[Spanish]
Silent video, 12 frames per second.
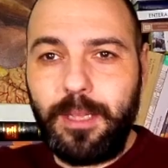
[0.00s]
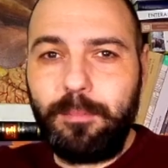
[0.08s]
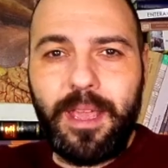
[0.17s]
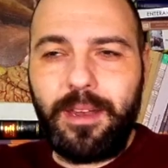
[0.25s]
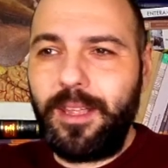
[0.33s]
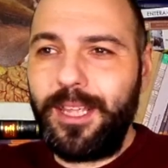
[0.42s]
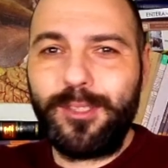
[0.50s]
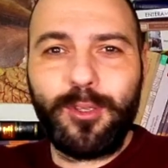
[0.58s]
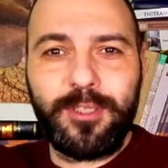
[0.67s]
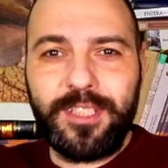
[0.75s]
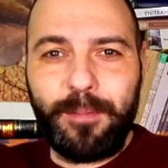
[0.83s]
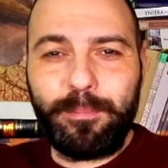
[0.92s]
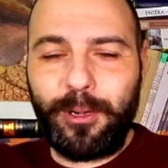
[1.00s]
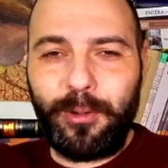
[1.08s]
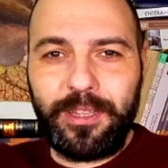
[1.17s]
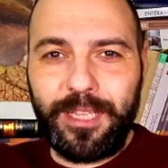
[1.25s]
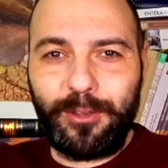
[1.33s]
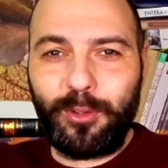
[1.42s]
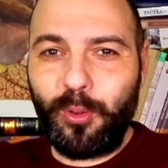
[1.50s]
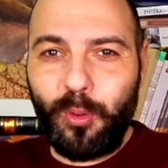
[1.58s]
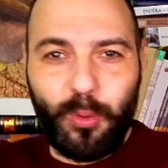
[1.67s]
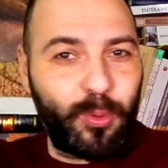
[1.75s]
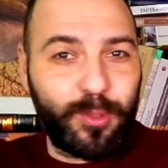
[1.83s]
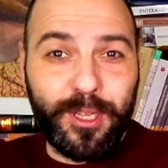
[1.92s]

bien, esto siempre lo intento con gusto y